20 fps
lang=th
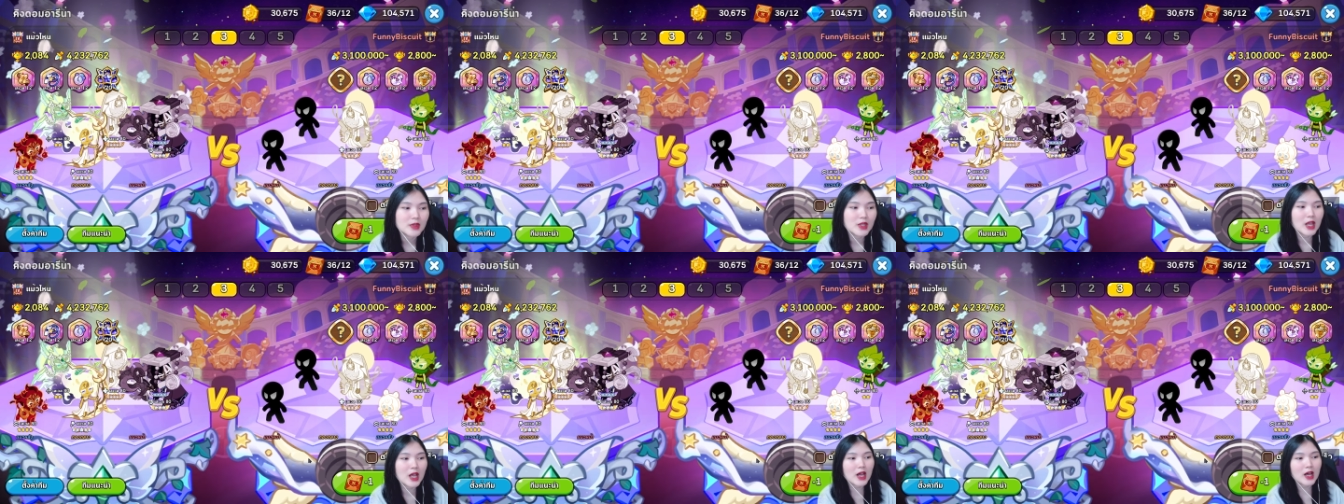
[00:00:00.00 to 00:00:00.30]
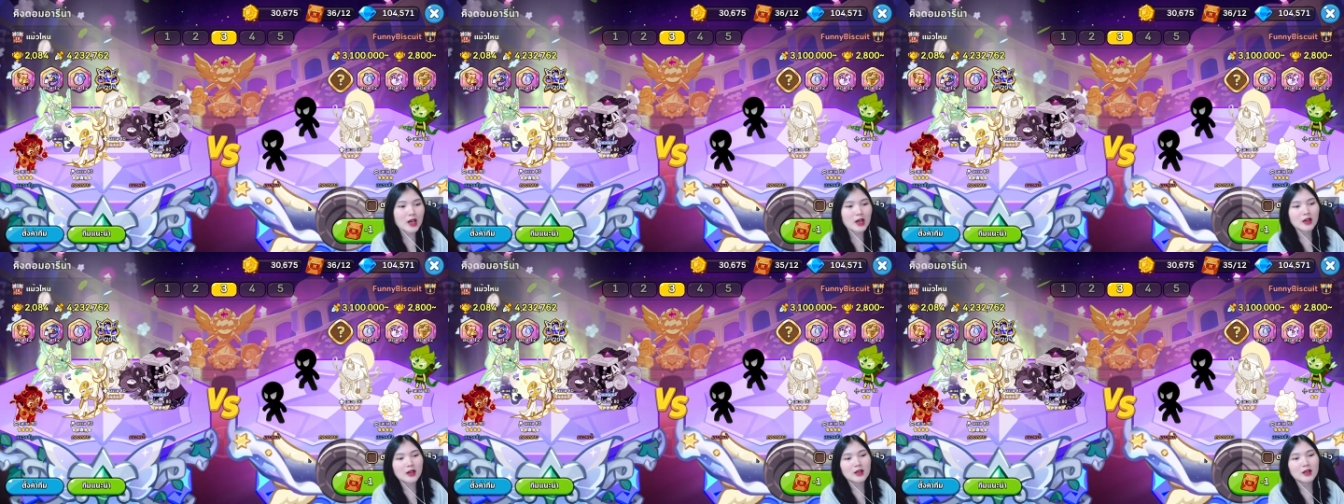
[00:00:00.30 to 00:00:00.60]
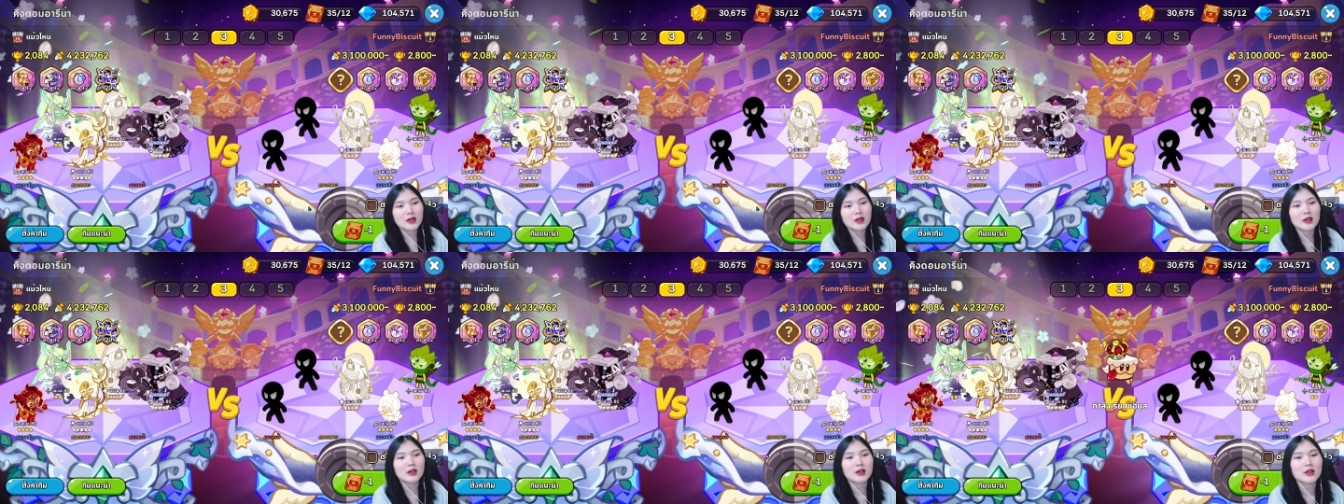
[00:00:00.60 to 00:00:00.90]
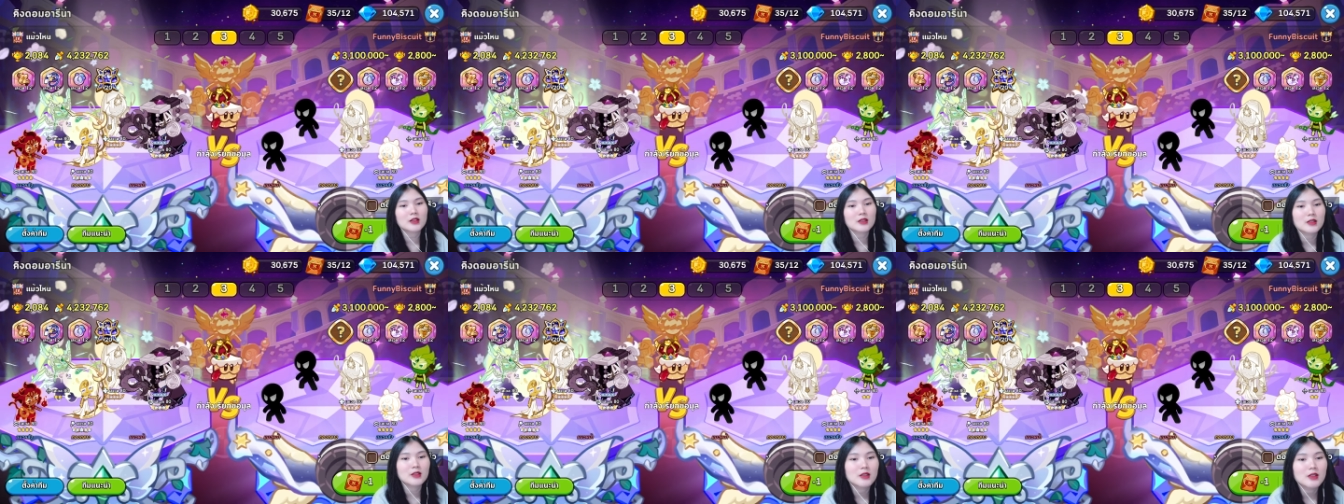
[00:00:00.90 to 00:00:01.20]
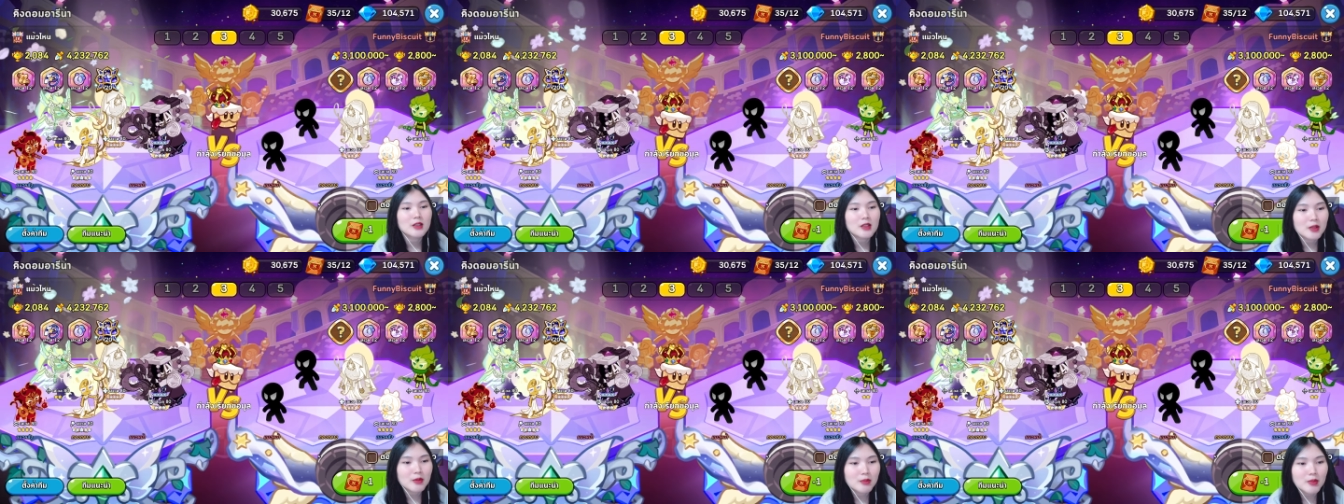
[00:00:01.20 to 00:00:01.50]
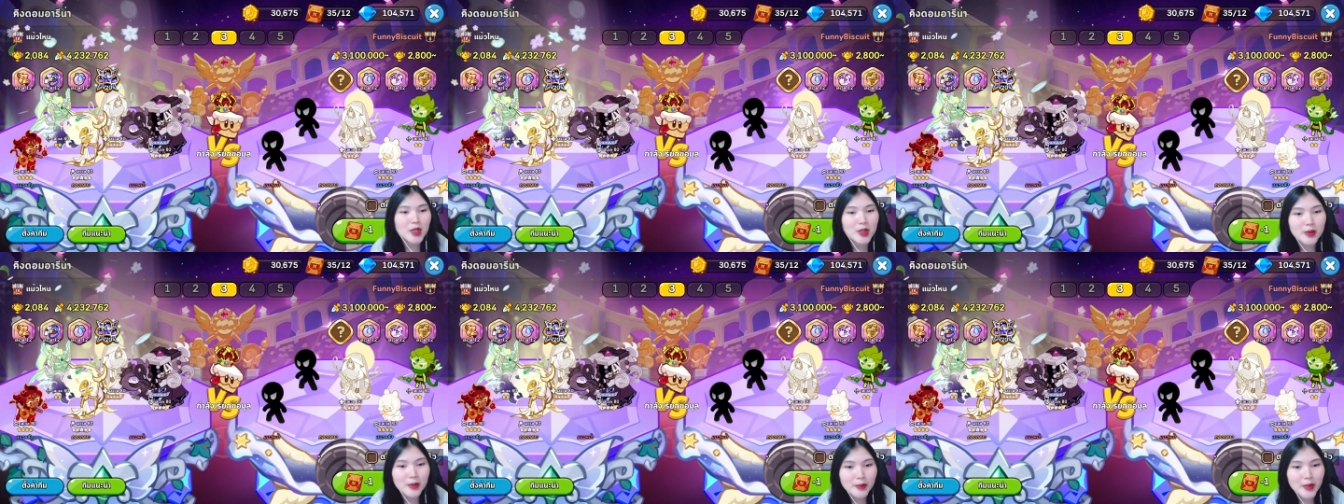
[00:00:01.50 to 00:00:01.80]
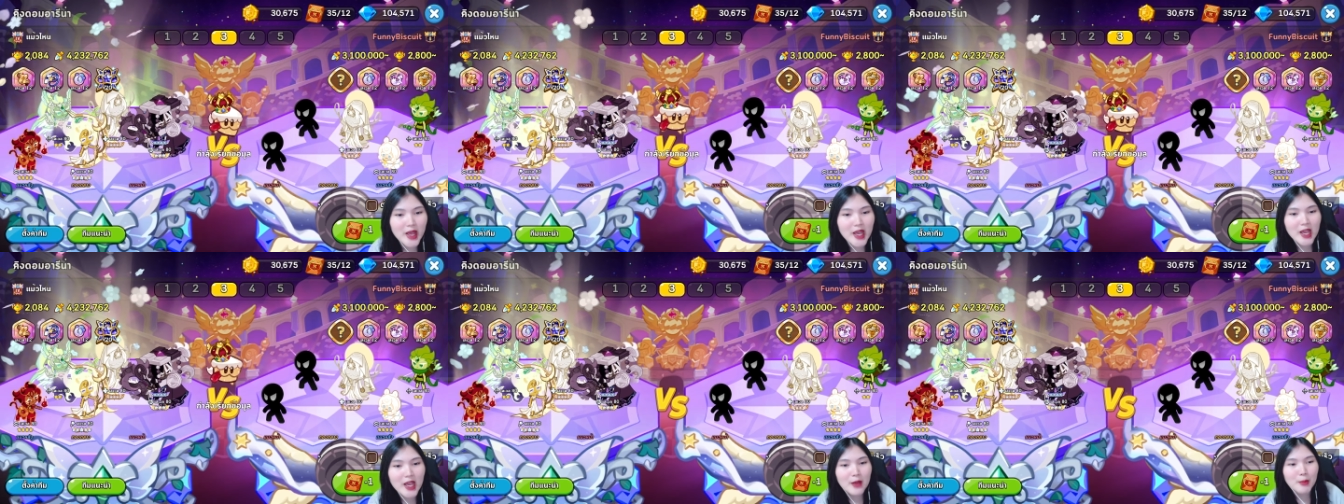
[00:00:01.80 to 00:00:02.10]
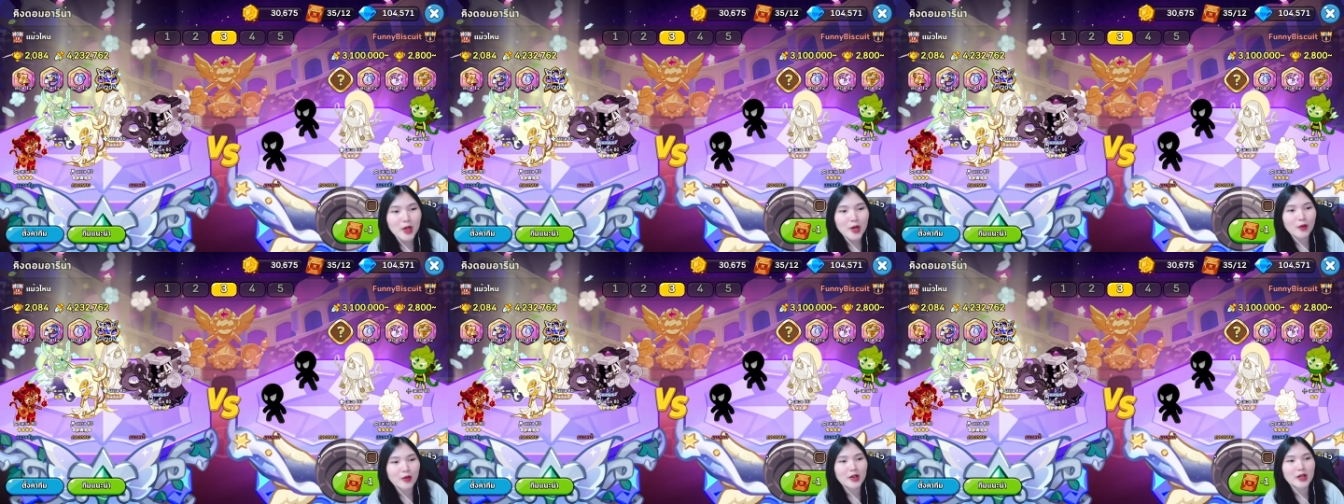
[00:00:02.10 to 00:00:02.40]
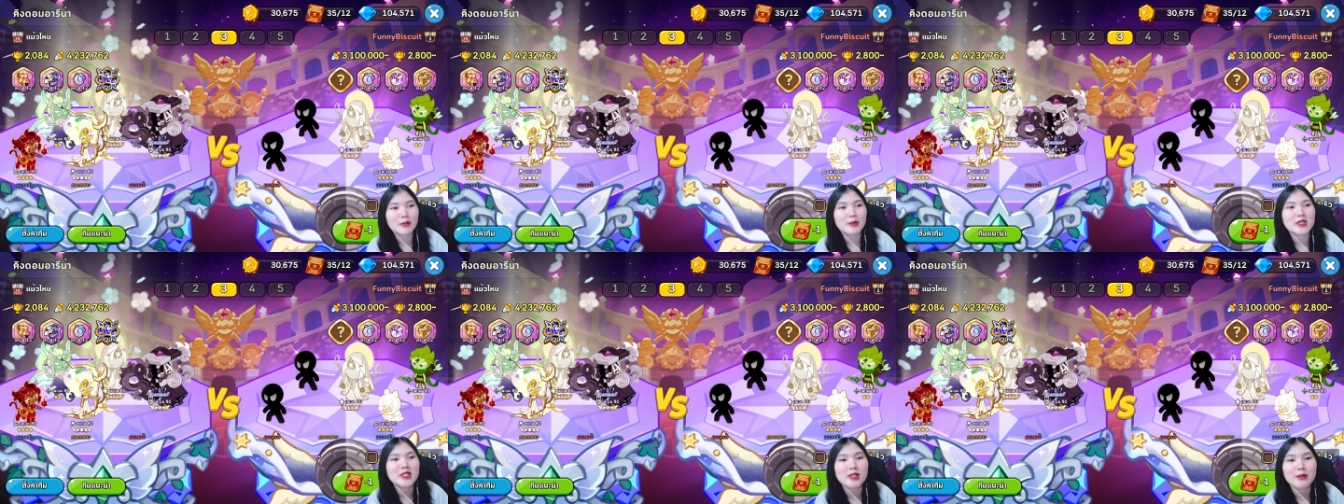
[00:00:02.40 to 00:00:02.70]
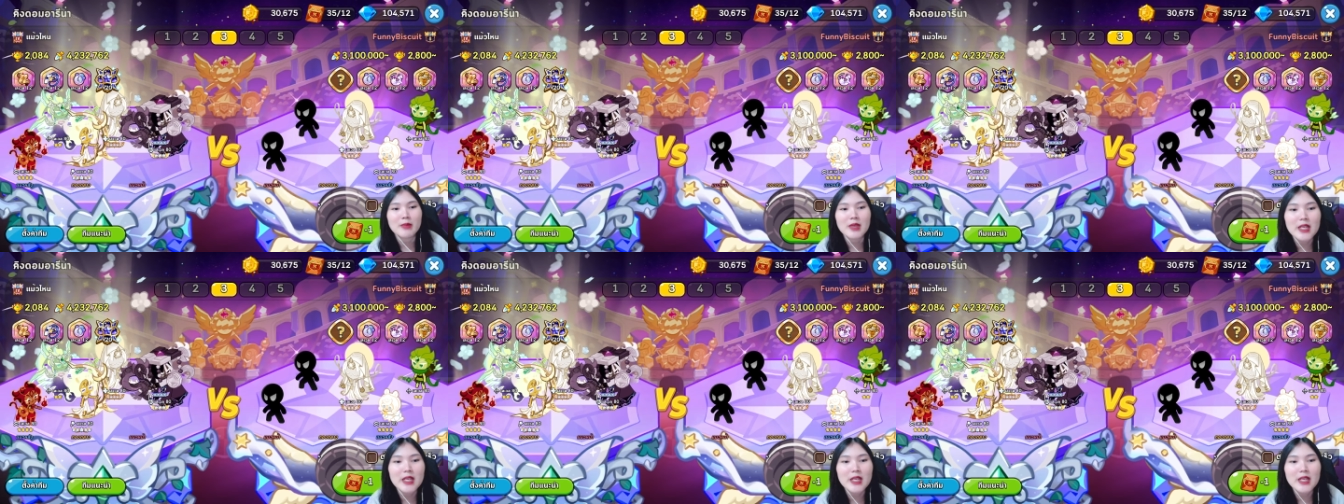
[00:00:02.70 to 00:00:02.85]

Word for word: ถ้าเกิดมันแพ้มากกว่านี้มันจะไม่